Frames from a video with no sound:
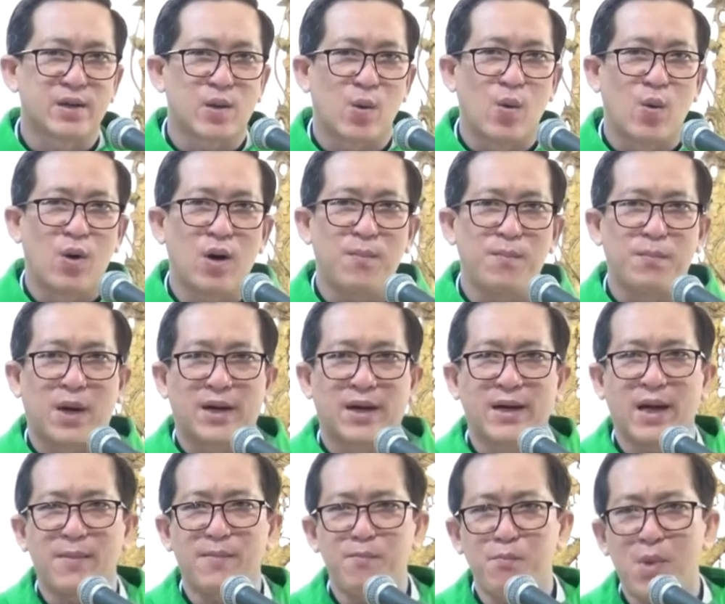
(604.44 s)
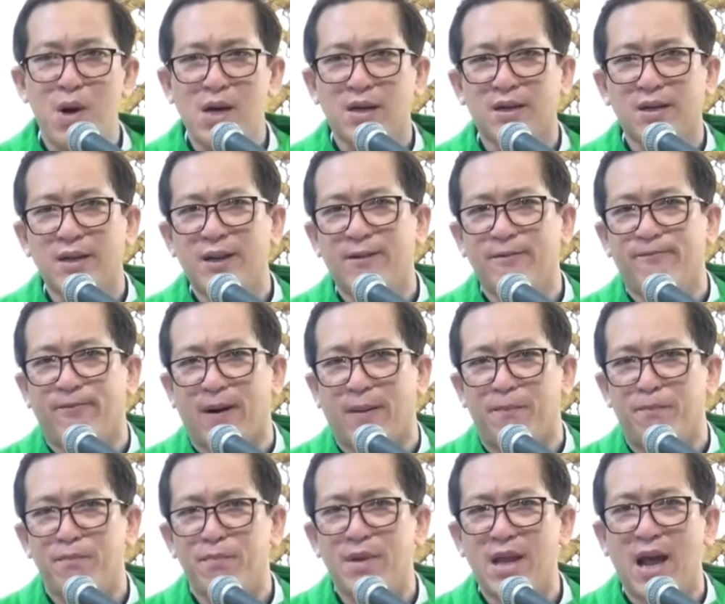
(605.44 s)
của mà đánh mất đi
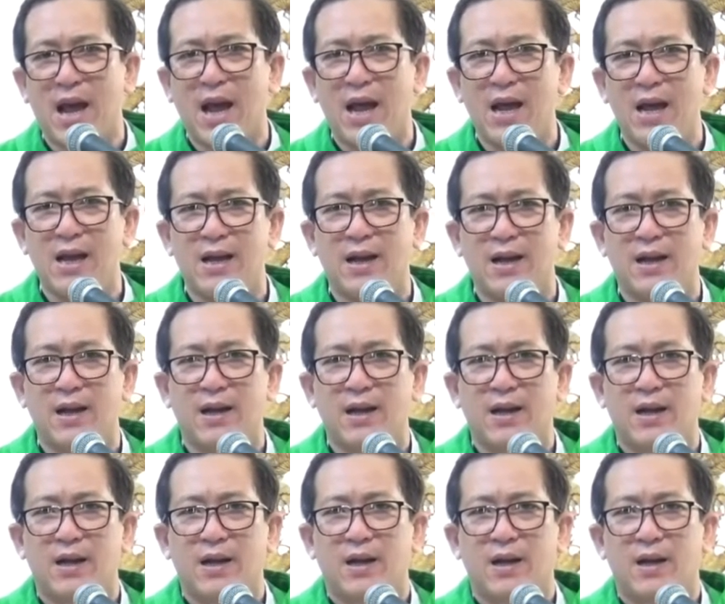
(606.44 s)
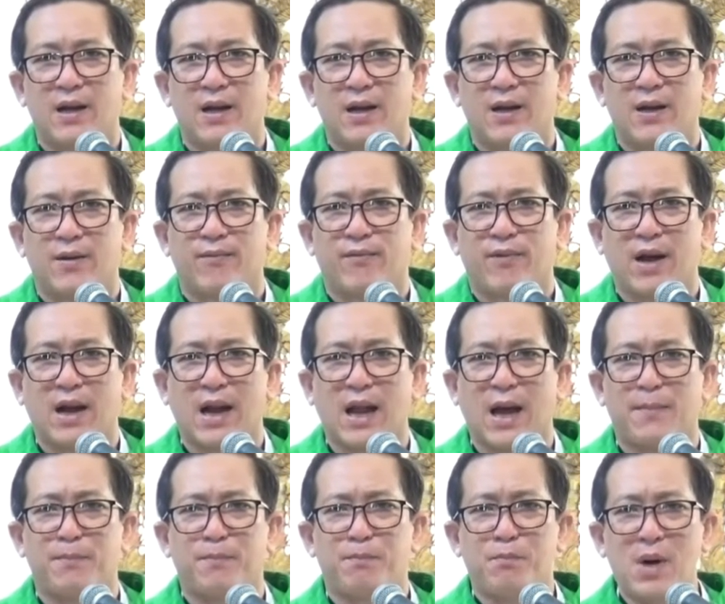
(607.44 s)
phẩm giá và
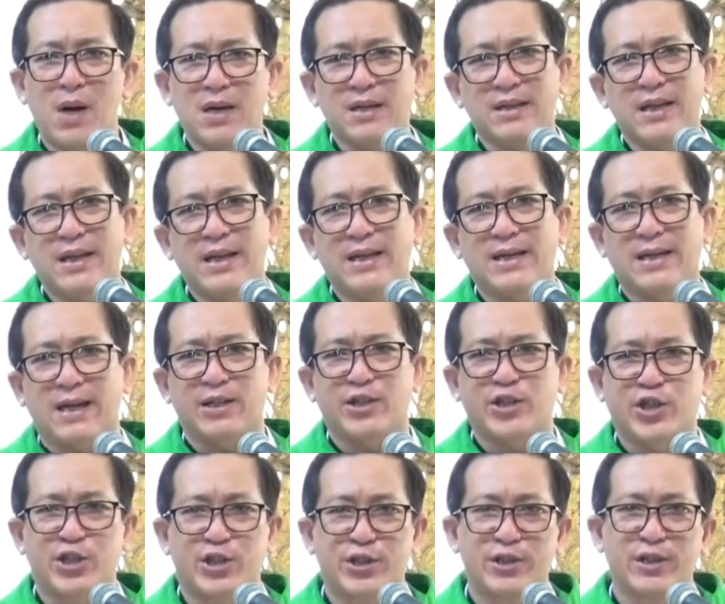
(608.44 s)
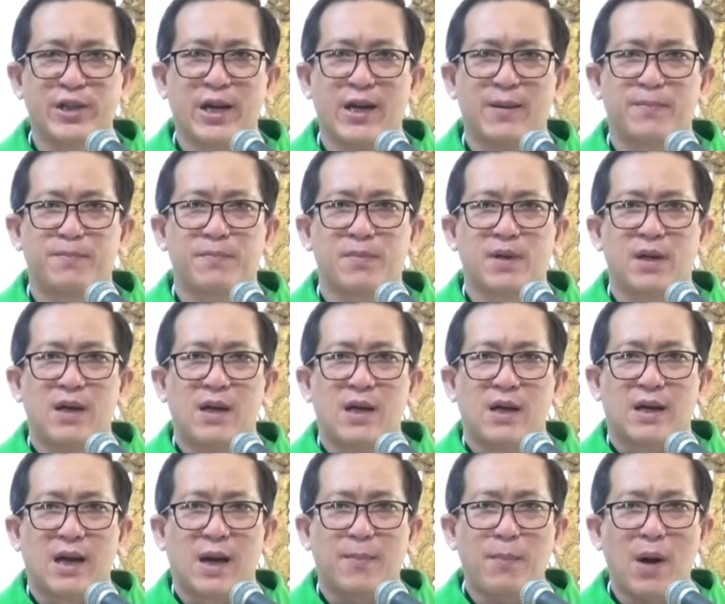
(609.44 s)
làm mất đi cả sự nghiệp,
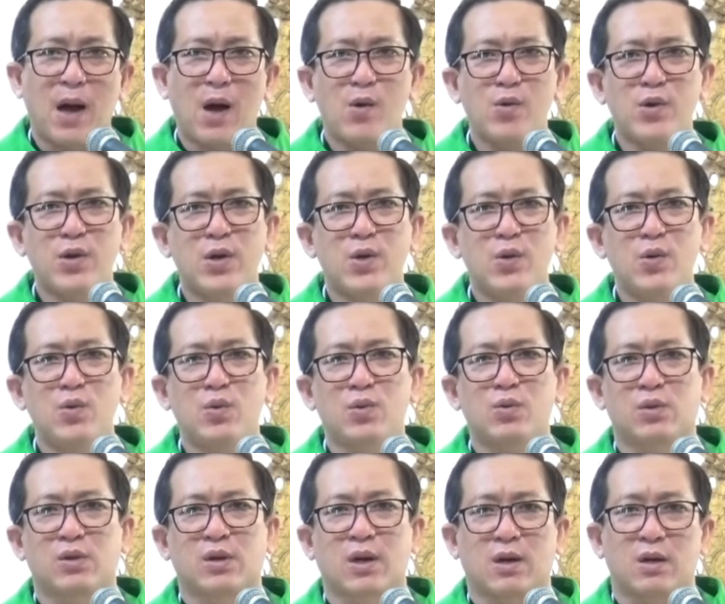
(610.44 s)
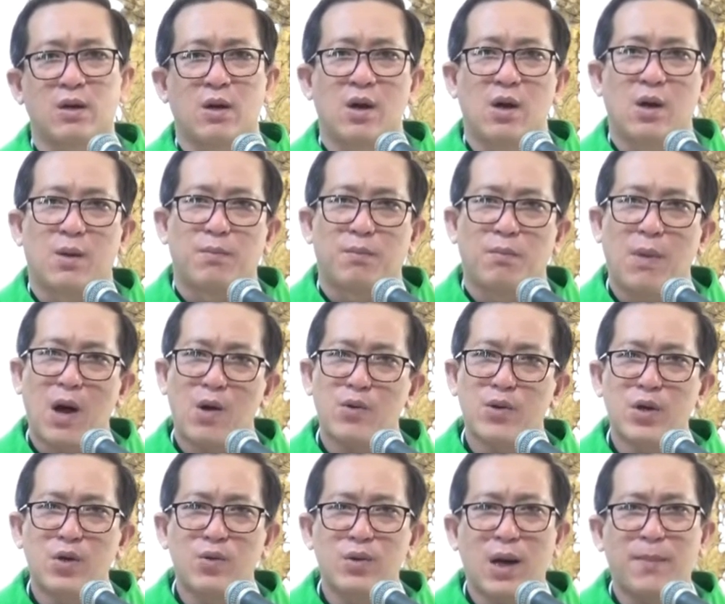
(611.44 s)
đã bao nhiêu bao
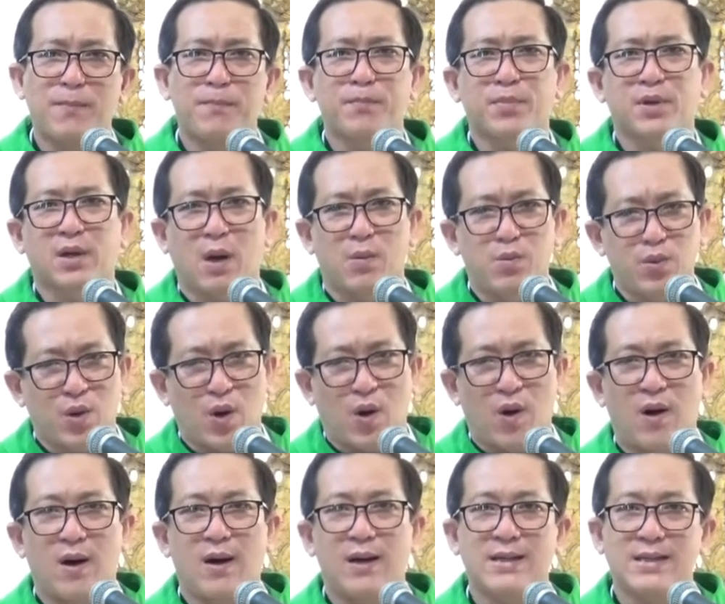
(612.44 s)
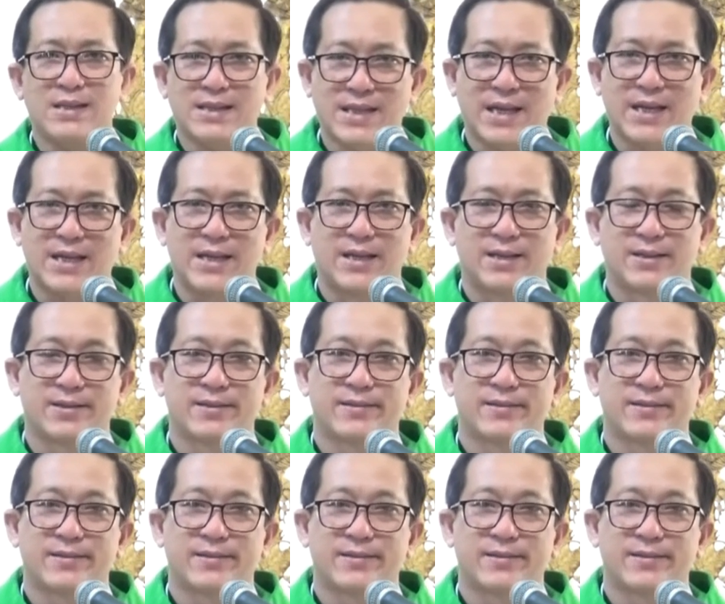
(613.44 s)
nhiêu năm công khó xây dựng,